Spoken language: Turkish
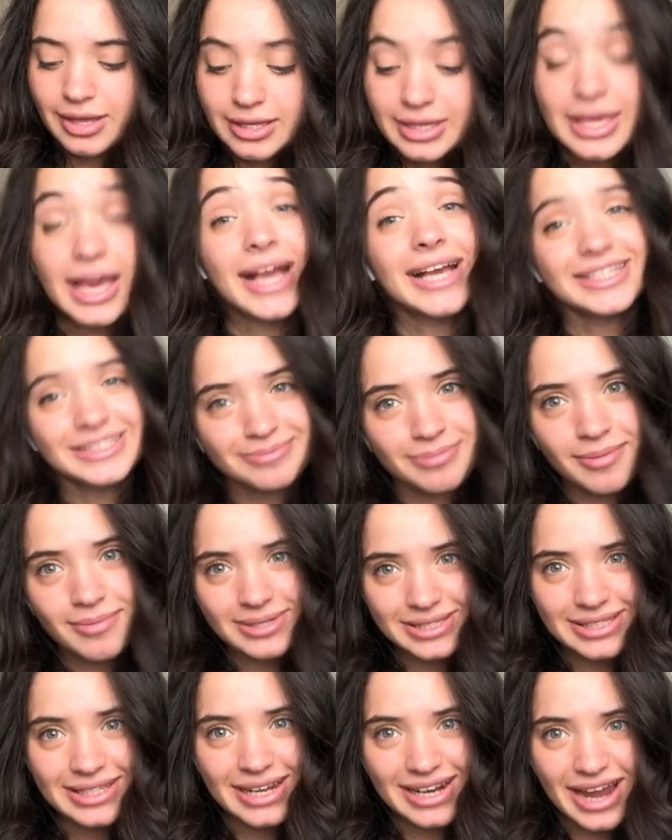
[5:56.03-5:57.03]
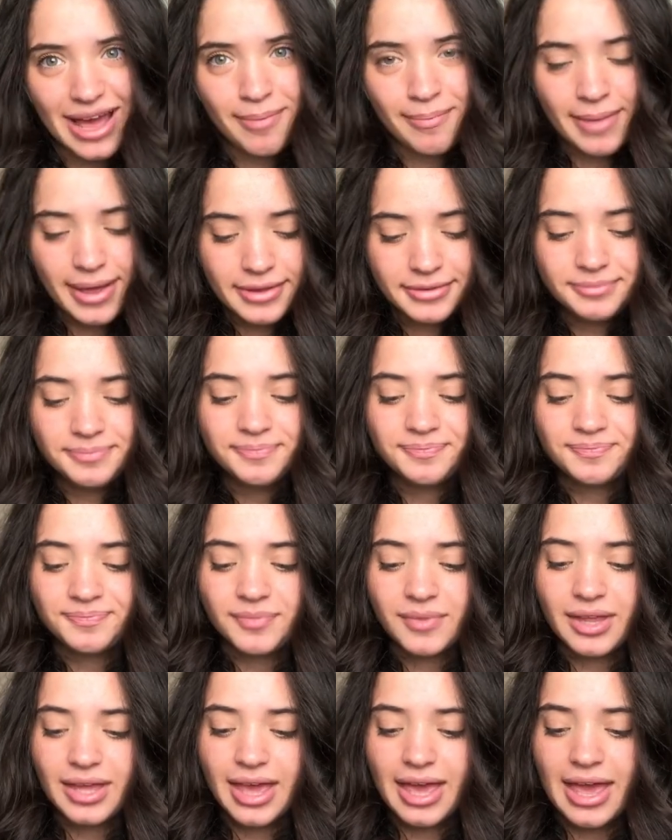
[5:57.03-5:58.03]
Yakışmamasına rağmen
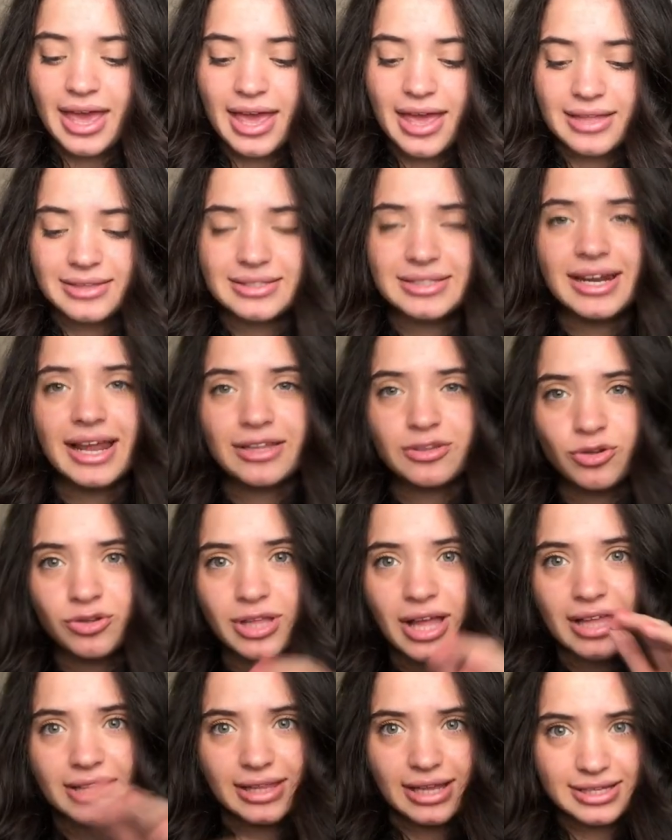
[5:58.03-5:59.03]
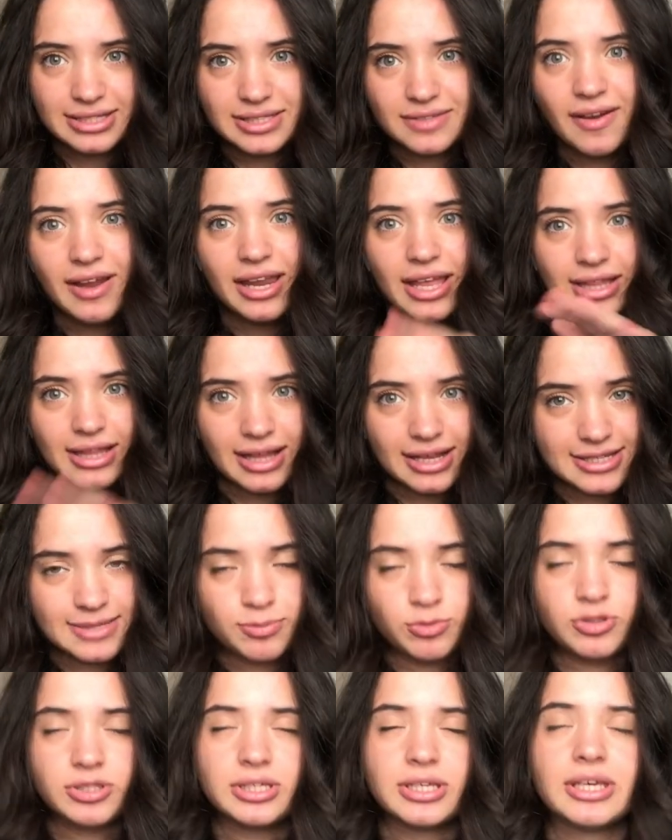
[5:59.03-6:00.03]
e, Trendyol'da Adax var ya Adax
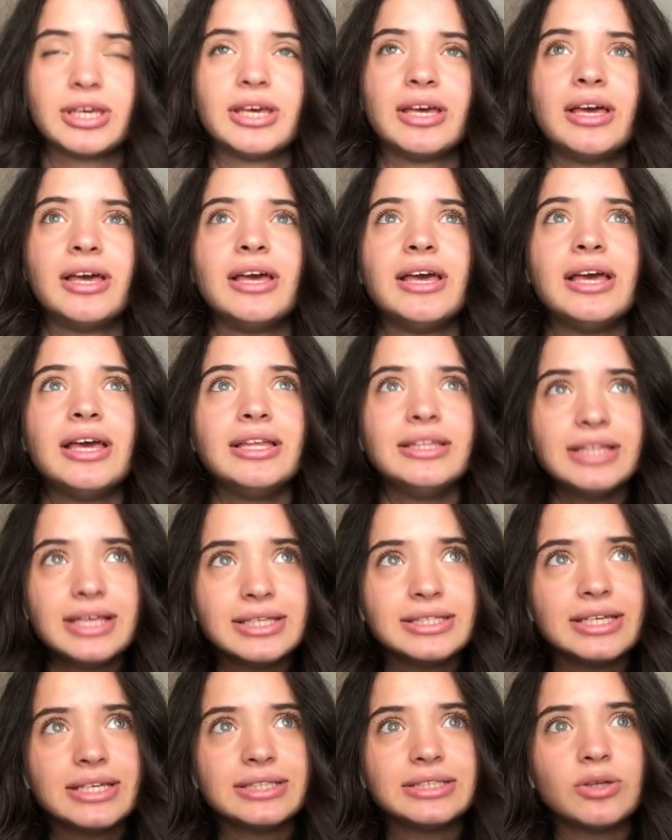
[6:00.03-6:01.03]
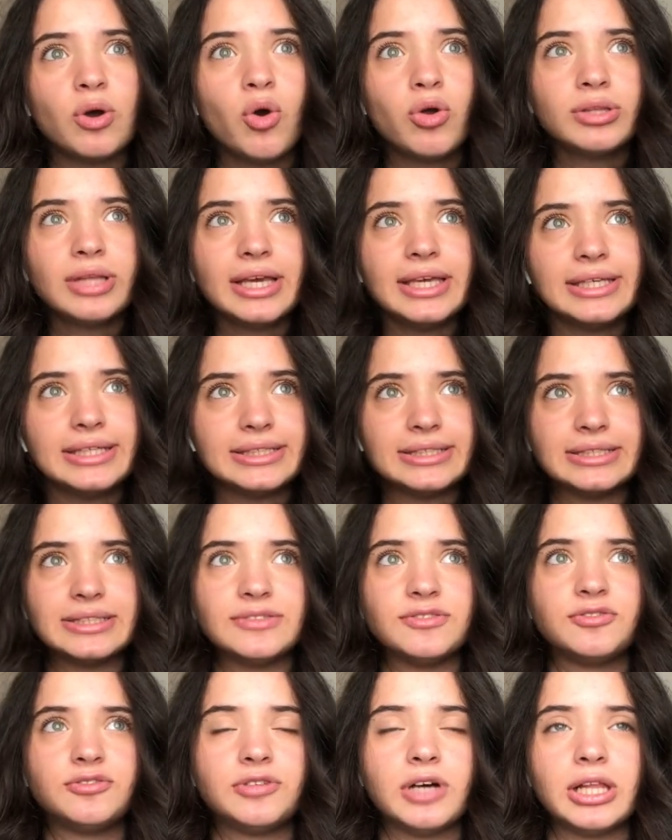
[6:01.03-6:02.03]
Butik. Neyse işte ona girdim
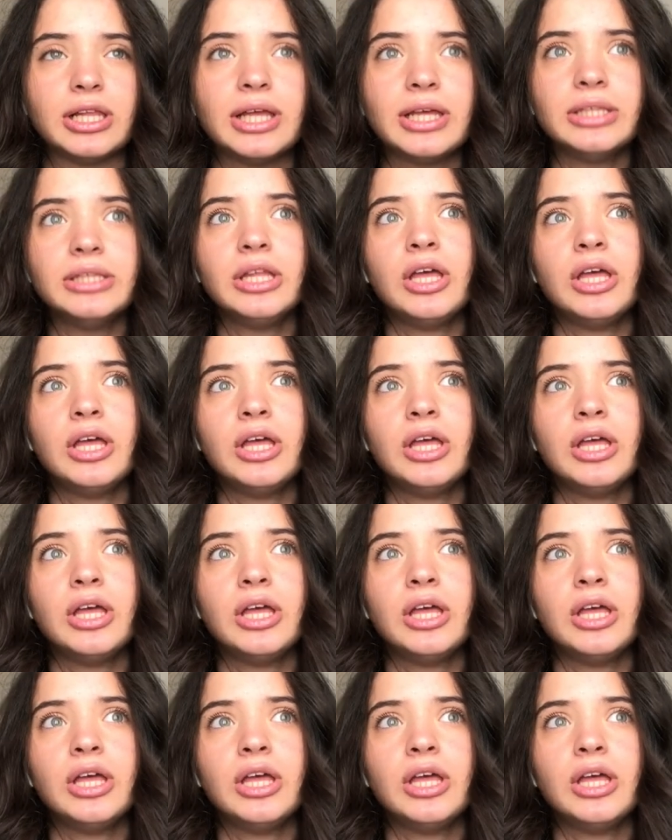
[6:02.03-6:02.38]
falan.